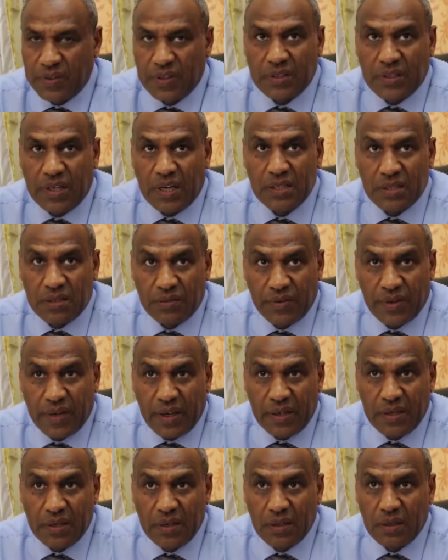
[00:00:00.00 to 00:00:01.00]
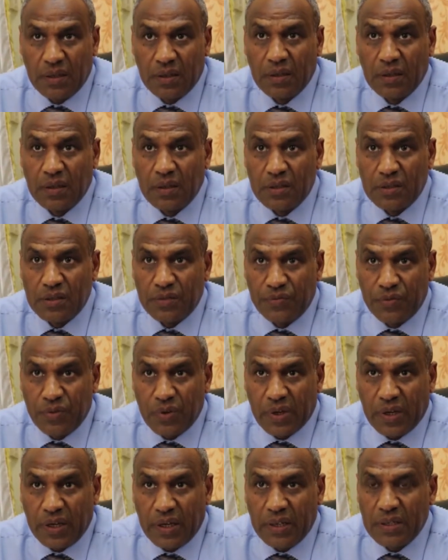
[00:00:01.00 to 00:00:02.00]
عاصفة يعني
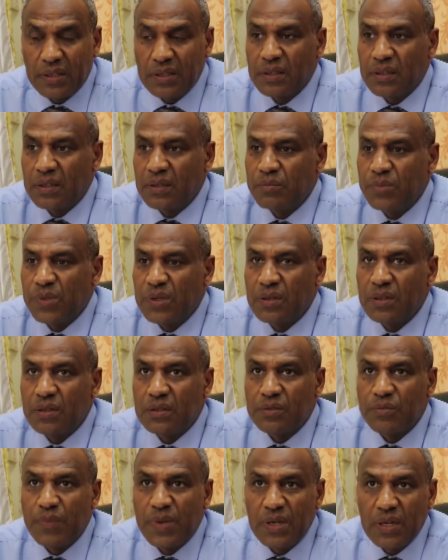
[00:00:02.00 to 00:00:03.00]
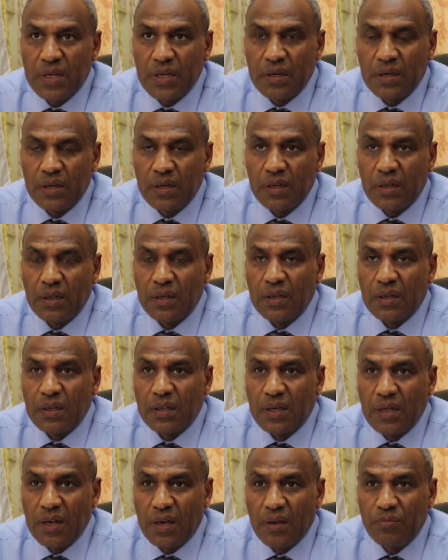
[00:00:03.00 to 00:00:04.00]
تفوق يعني من 80
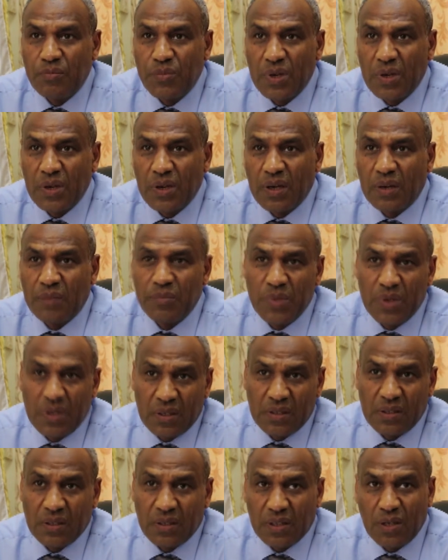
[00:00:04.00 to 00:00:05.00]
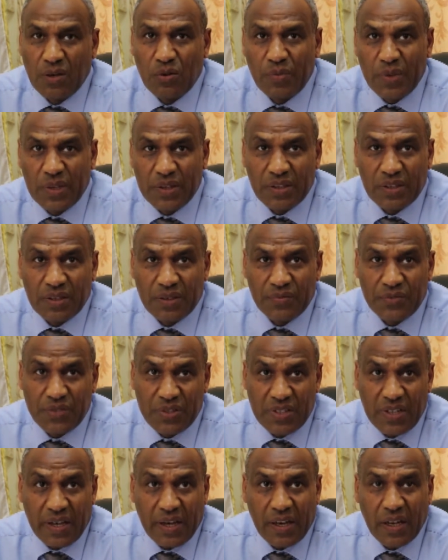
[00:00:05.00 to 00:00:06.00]
إلى 100 كيلومتر في
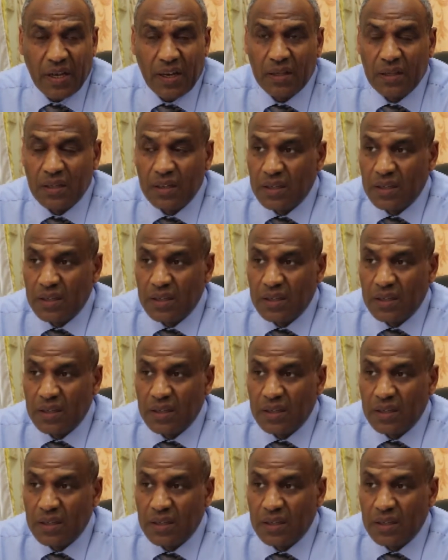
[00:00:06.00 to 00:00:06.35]
الساعة